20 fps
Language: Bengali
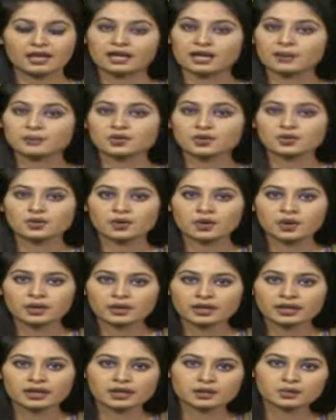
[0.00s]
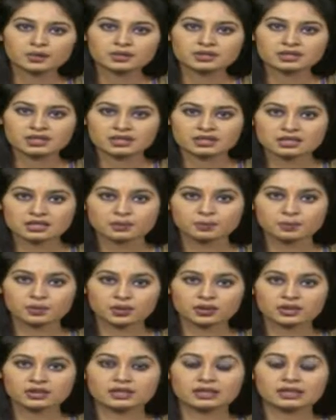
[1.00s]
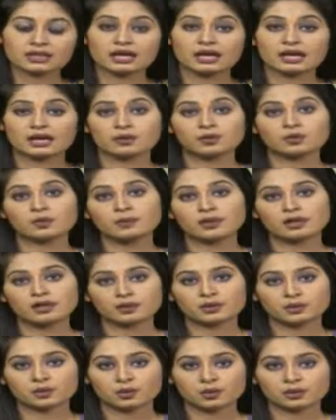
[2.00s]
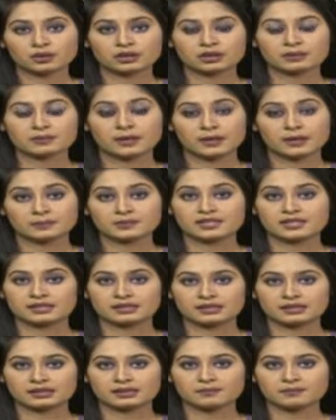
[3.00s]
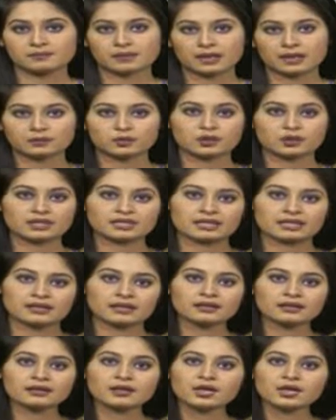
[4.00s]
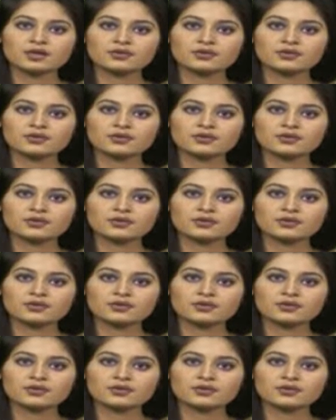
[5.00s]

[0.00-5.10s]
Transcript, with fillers: লাভজনক হওয়ায় এখন চাষের পরিধি আরও বাড়ানোর কথা ভাবছেন তিনি আবদুল্লাহ জানান